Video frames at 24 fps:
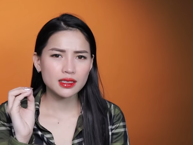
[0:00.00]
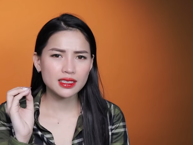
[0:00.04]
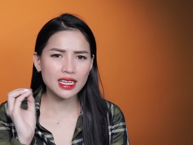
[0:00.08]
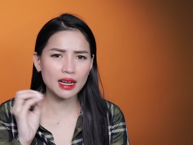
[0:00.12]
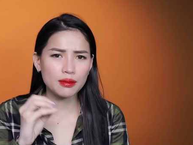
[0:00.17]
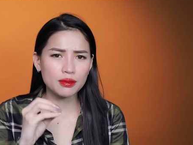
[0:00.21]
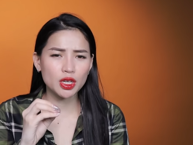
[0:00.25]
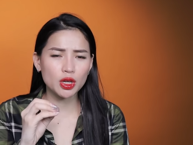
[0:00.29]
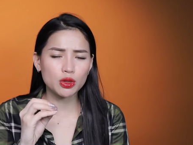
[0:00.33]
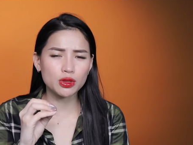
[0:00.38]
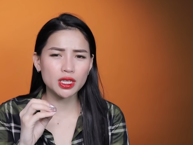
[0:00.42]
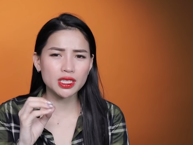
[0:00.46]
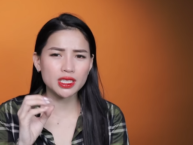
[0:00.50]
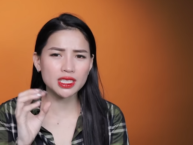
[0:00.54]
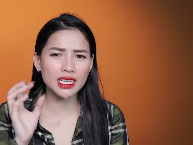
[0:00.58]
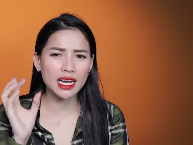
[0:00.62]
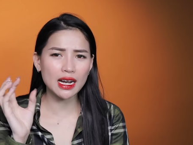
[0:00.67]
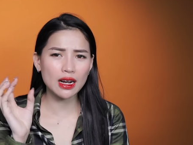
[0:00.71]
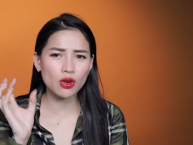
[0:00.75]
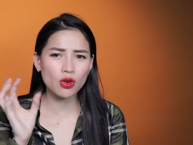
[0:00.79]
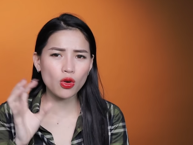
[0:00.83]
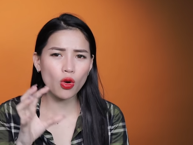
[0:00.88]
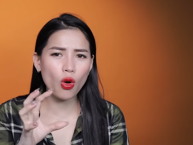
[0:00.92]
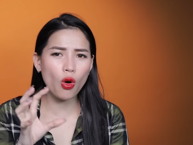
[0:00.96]
giảm thiểu tình
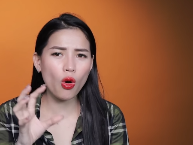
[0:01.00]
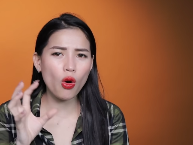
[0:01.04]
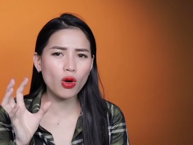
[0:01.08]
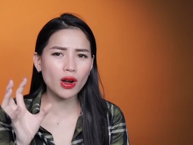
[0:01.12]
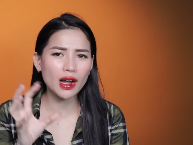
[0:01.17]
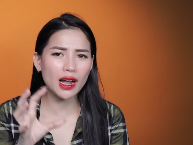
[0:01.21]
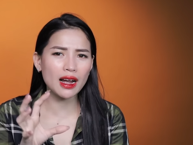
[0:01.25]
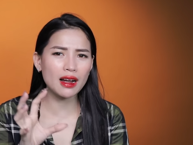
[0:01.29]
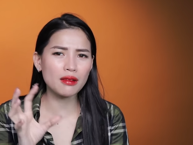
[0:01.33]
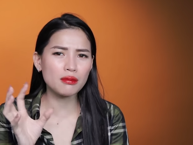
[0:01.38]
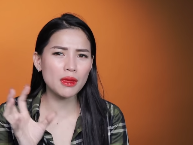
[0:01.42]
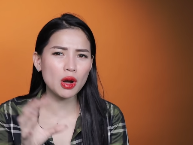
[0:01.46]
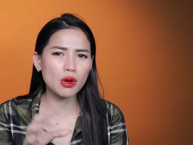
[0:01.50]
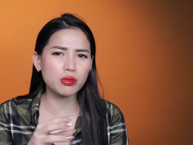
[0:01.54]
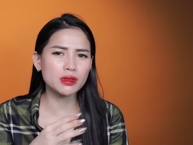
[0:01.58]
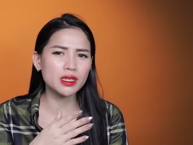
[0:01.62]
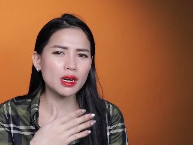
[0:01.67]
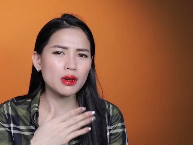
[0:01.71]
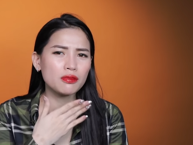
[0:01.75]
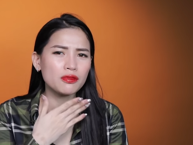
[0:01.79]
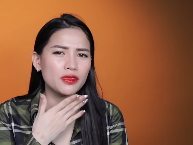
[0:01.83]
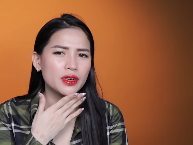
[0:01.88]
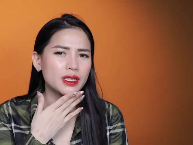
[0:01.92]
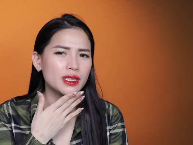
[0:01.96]
trạng khô căng bong
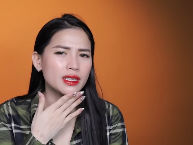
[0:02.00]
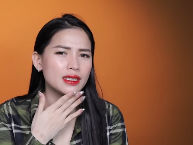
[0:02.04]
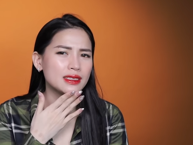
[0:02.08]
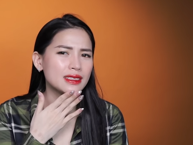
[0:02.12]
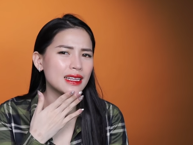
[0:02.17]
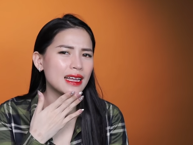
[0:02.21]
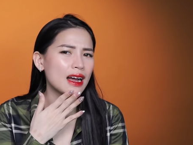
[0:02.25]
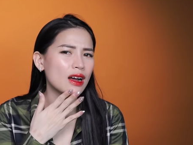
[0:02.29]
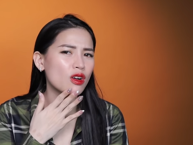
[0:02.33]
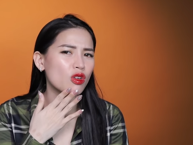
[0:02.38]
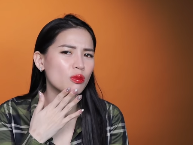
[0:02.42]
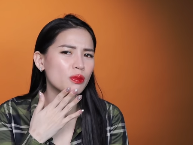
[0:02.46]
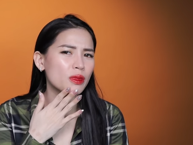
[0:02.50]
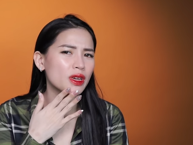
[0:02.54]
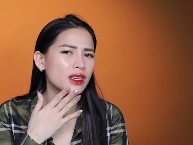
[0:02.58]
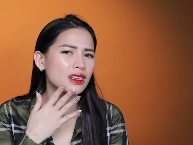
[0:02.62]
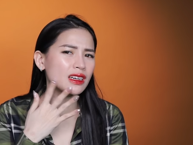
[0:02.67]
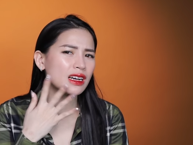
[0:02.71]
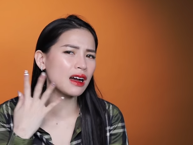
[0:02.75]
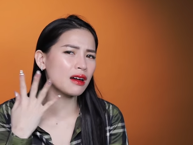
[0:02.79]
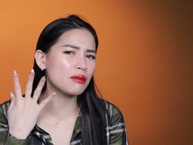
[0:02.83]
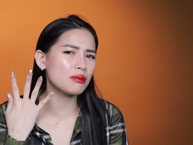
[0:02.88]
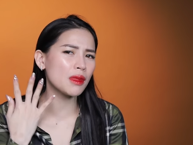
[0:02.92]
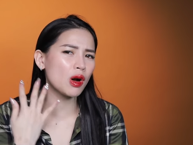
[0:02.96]
tróc và nhìn da của mình
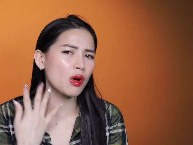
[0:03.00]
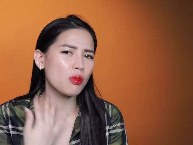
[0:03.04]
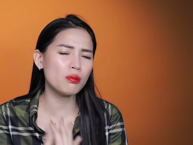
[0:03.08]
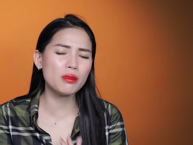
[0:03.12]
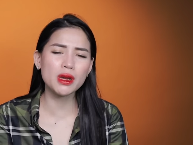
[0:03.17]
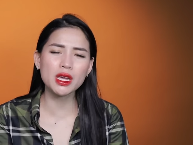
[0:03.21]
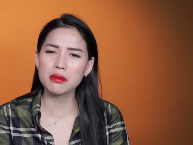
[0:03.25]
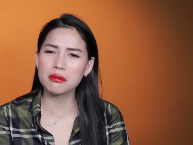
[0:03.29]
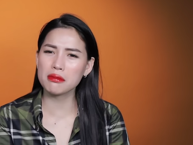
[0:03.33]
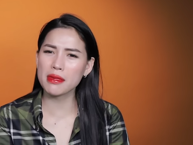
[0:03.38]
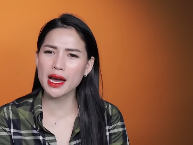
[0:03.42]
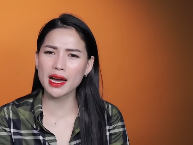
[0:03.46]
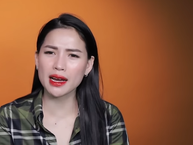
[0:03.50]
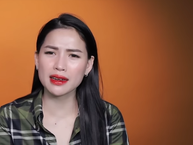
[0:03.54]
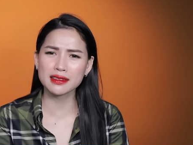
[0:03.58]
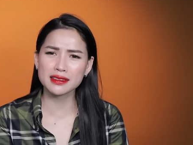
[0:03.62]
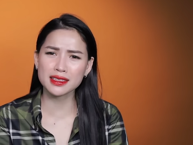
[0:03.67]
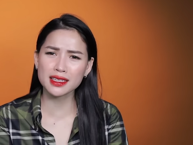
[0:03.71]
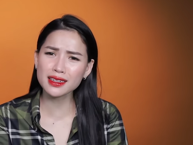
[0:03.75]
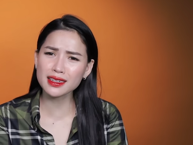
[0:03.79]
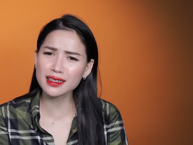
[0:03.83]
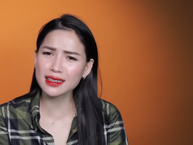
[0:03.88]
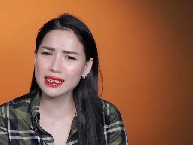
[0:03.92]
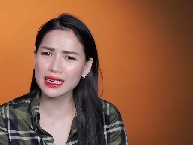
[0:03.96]
căng bóng mịn màng
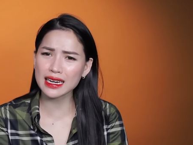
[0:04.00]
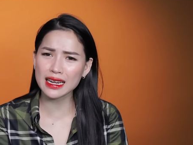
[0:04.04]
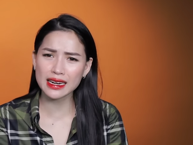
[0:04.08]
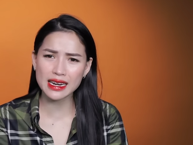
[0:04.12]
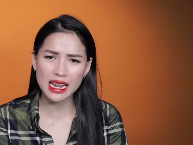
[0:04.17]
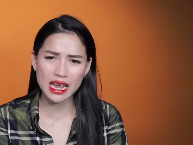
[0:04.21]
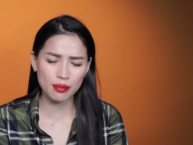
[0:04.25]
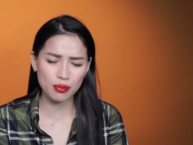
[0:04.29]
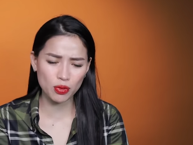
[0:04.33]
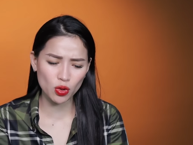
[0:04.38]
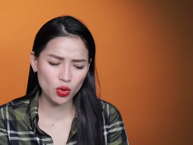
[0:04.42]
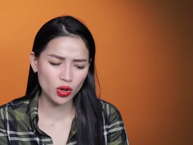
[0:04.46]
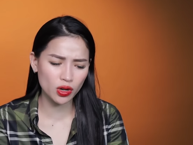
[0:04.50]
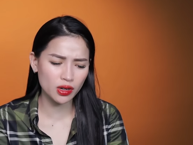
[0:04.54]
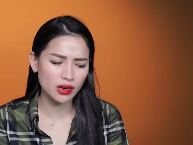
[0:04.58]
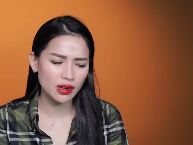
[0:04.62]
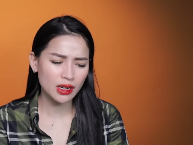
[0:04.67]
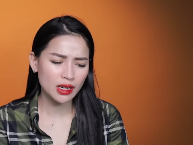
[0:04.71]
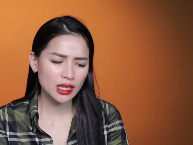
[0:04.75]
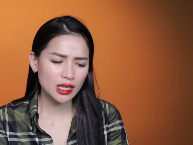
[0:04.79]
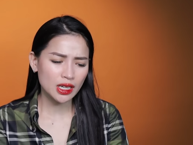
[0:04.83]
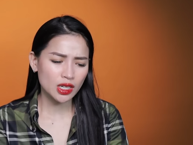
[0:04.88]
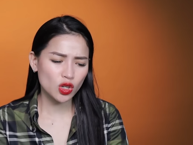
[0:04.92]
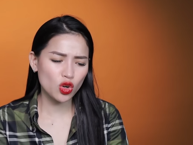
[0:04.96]
rất là đẹp luôn.
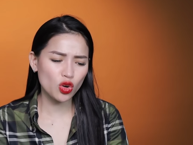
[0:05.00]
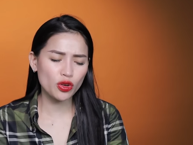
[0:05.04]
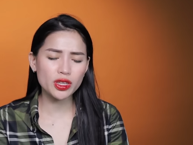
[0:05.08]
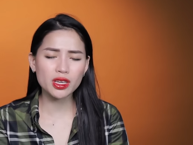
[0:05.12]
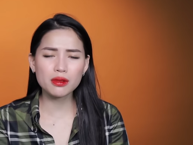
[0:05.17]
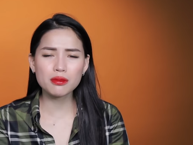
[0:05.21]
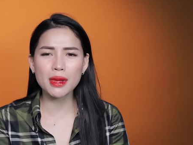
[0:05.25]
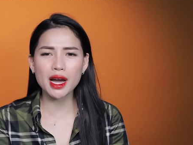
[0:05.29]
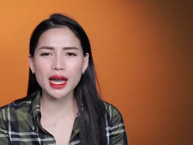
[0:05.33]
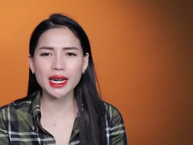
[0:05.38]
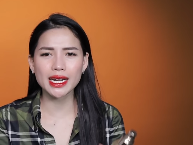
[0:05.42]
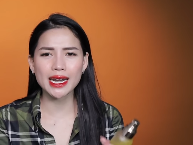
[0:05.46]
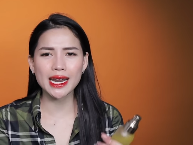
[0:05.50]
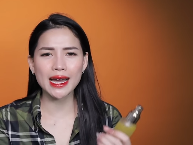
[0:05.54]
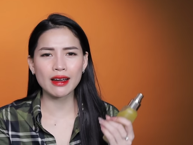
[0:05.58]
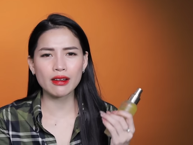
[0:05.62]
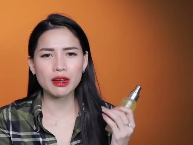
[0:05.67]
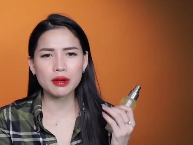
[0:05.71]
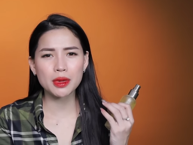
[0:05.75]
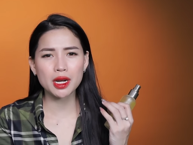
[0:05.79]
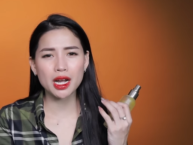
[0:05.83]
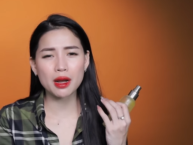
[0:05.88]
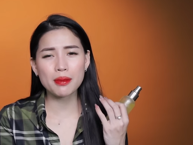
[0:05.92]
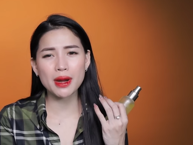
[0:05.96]
Đối với những bạn nào
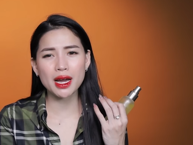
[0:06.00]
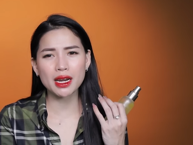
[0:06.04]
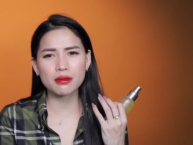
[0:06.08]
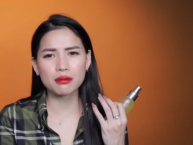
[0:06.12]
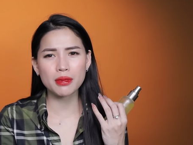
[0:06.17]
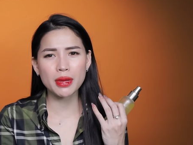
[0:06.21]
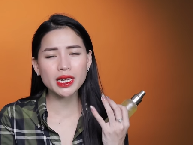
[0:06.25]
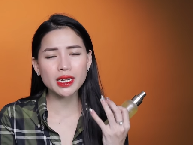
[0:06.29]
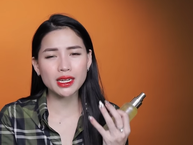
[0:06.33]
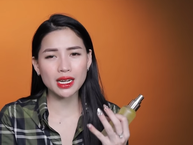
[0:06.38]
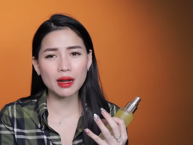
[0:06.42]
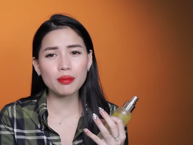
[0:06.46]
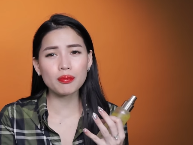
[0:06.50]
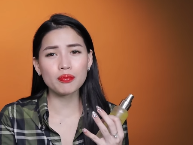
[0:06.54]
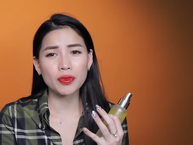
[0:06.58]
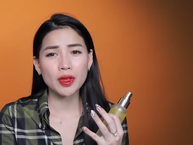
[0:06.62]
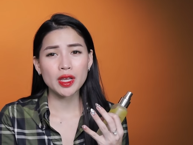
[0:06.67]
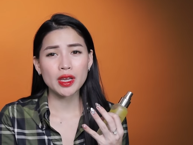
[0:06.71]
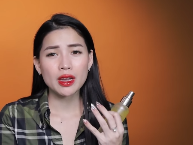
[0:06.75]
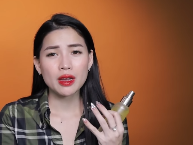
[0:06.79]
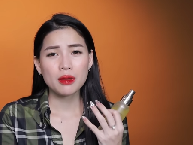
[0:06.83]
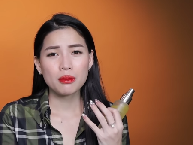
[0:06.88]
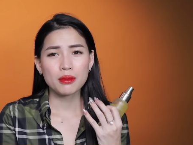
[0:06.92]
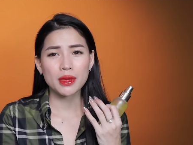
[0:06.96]
ấy mà các bạn make up
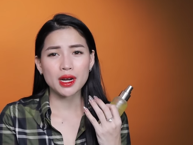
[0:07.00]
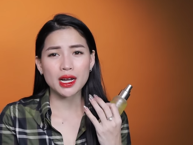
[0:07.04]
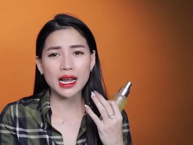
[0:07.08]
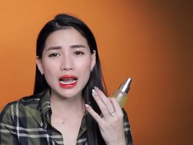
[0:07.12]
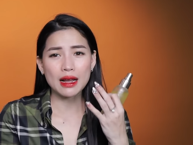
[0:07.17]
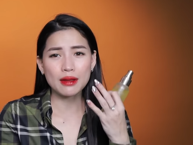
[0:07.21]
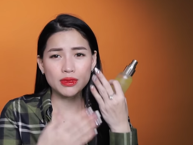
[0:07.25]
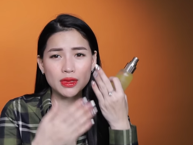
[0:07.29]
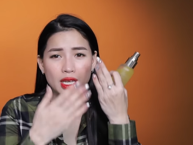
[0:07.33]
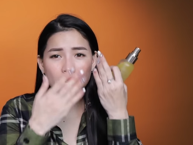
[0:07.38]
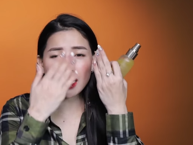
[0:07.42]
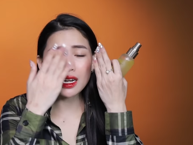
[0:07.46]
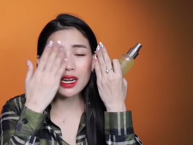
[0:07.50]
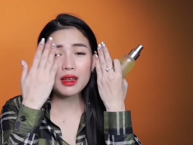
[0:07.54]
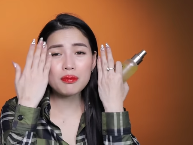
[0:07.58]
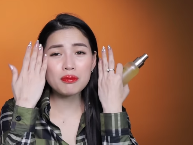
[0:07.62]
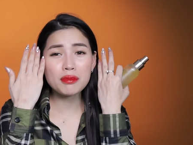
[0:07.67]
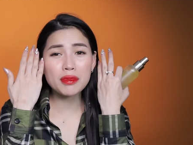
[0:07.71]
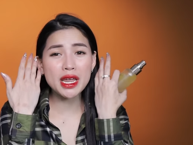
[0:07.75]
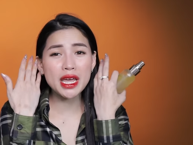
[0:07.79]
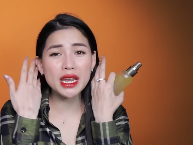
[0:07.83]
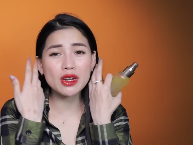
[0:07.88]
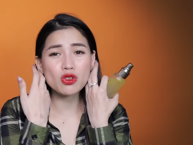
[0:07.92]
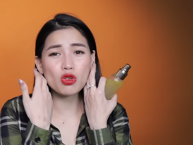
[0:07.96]
mà cảm thấy cái lớp
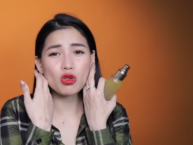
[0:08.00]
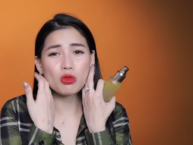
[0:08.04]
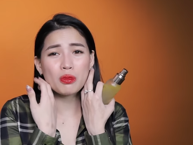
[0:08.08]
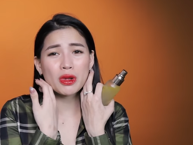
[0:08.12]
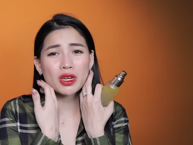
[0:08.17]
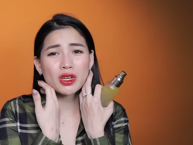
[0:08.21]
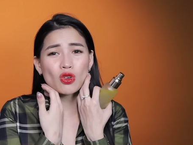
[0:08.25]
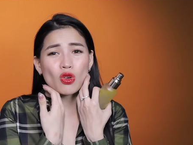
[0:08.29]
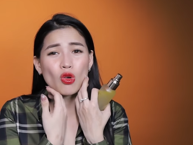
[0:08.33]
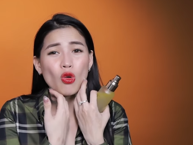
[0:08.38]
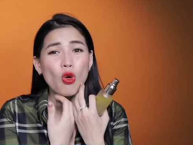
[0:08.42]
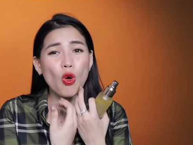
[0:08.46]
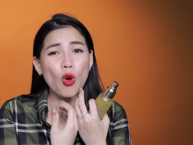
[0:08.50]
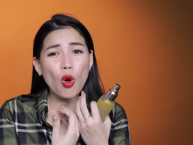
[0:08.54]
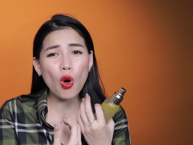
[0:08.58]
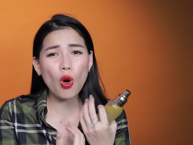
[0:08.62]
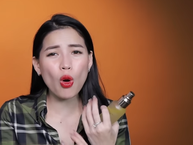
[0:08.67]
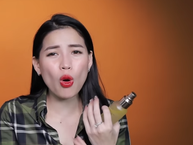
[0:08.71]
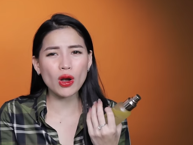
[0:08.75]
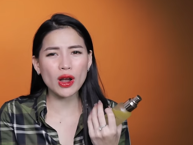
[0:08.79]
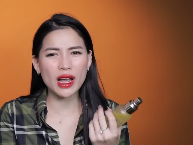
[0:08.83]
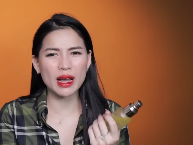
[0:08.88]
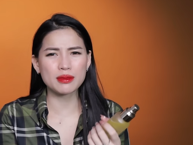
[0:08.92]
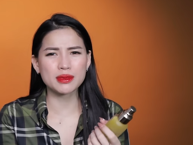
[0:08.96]
nền của mình nó
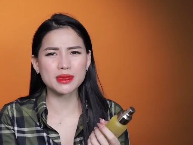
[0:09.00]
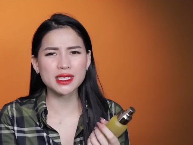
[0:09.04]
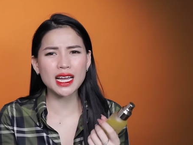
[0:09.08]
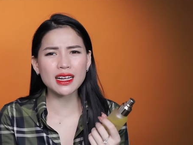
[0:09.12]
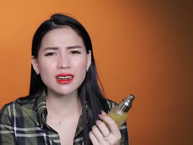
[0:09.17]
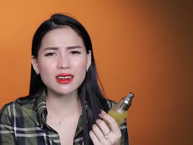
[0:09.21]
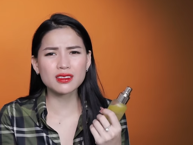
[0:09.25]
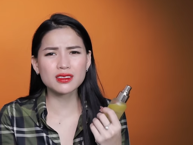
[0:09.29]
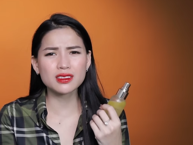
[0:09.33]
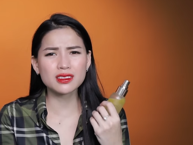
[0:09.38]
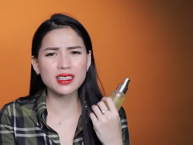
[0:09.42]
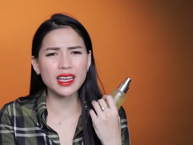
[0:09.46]
khô, cảm giác nó